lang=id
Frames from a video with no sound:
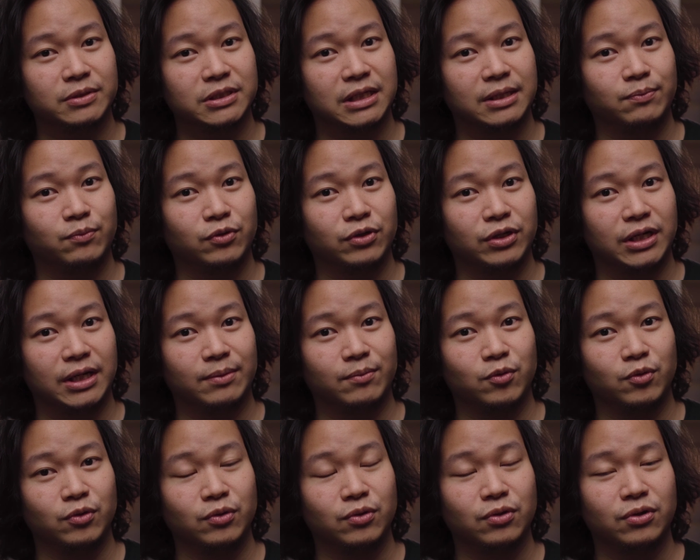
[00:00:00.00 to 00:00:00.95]
meskipun dia
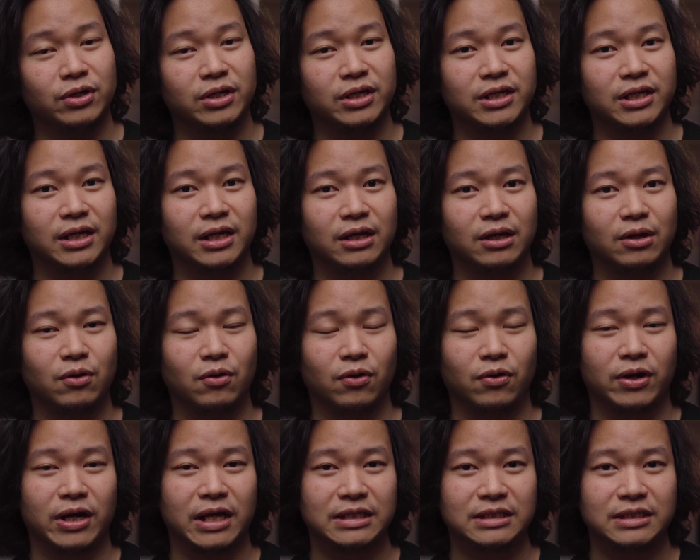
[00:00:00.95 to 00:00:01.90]
mundur, dia
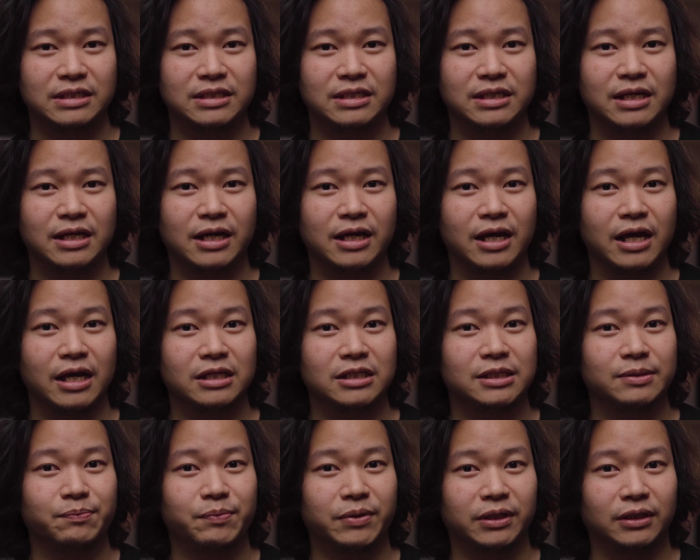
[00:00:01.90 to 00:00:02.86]
kolorasinya nggak
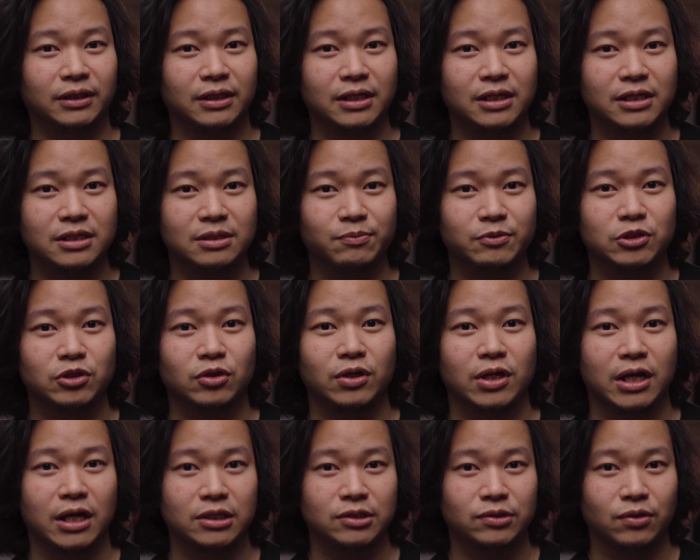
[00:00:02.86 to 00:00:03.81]
seperti
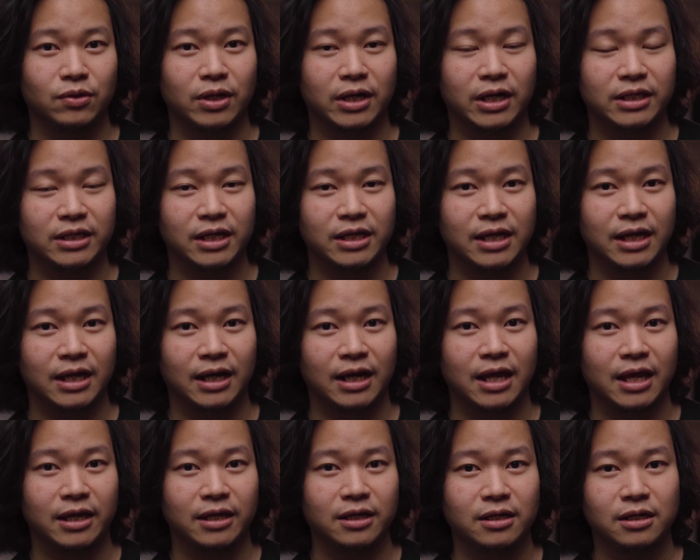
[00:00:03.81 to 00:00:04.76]
saudara-saudaranya yang
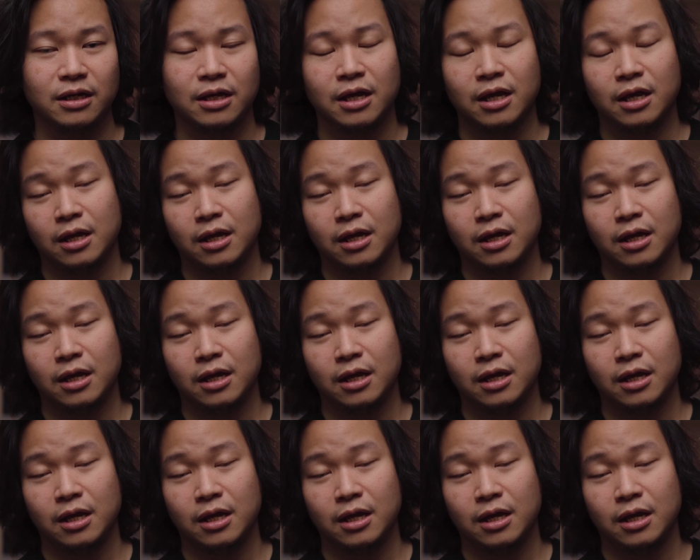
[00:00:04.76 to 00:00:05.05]
lain,